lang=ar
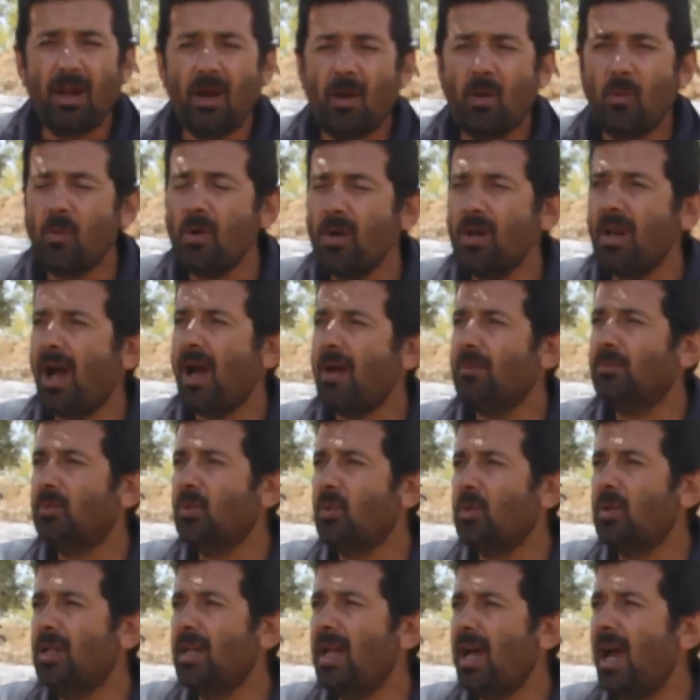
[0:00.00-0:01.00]
والحمد
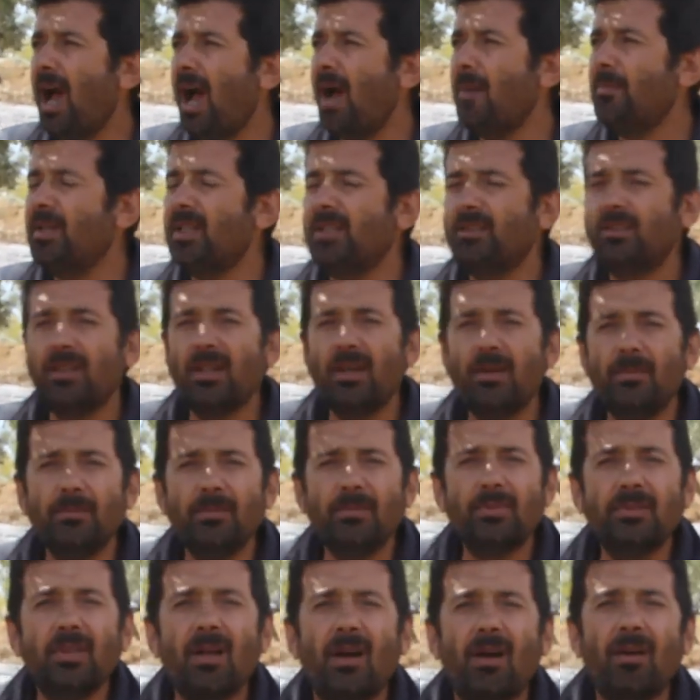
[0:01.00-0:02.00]
لله عم
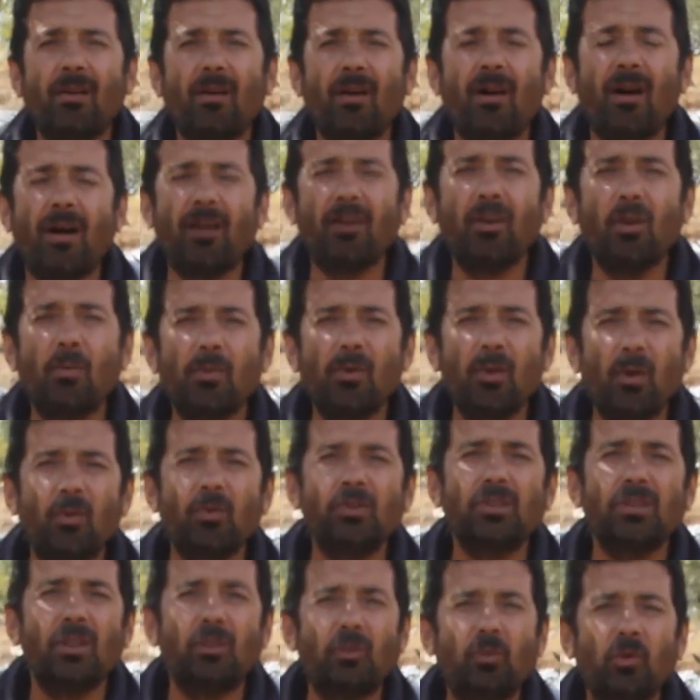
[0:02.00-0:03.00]
نجيب سارقاها يوم نحوش
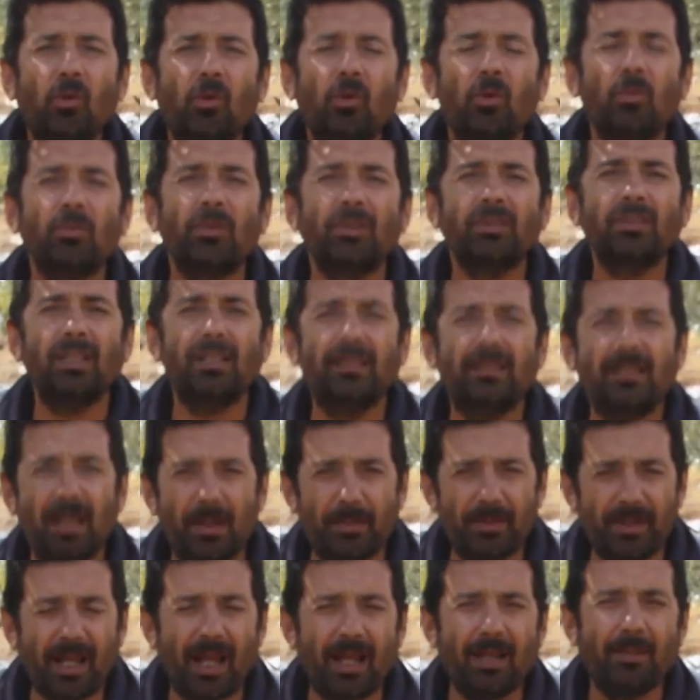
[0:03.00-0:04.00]
زيتون ونضل
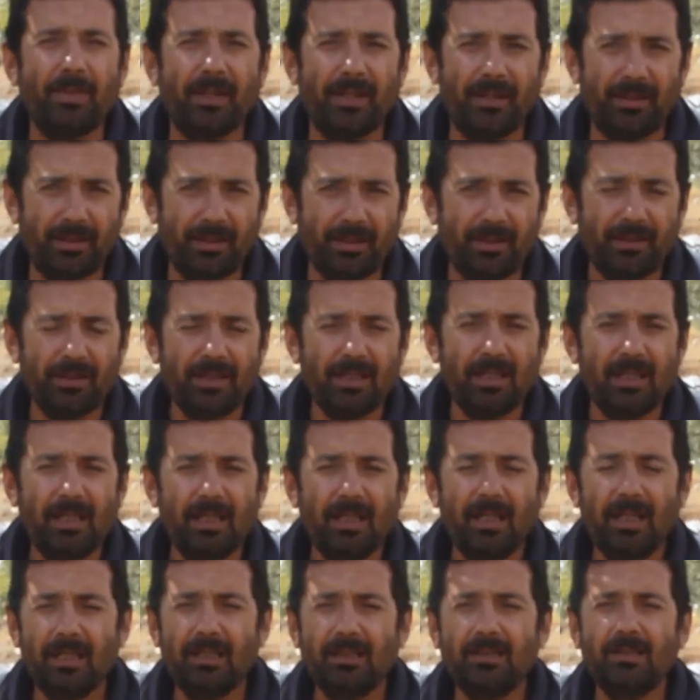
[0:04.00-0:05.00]
ساحبين على البيت
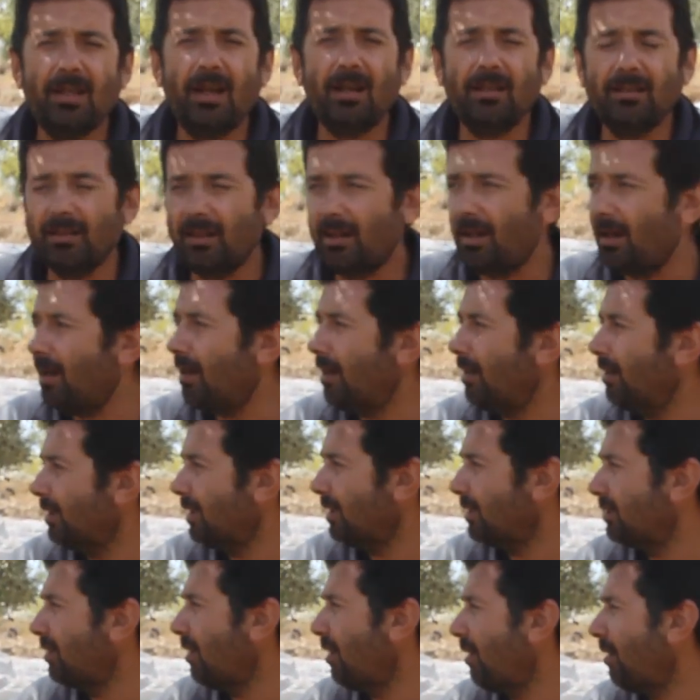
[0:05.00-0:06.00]
اذا الله
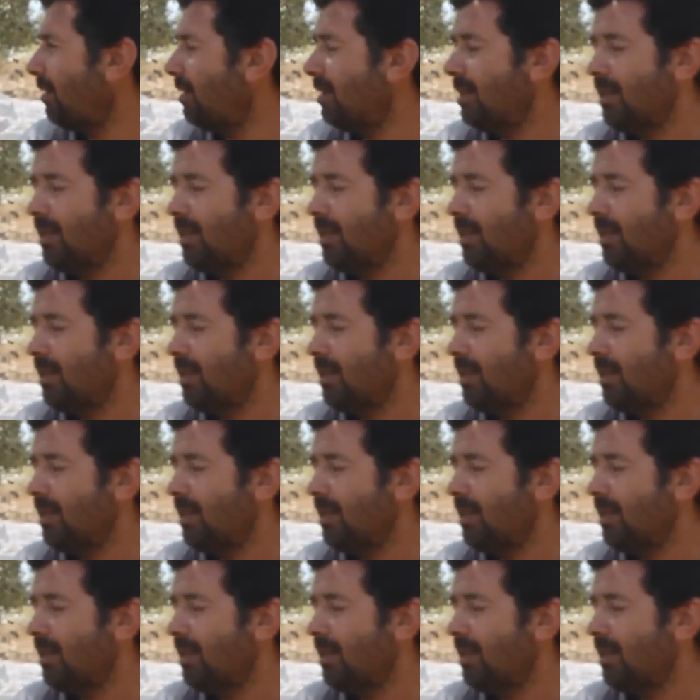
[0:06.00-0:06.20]
يسر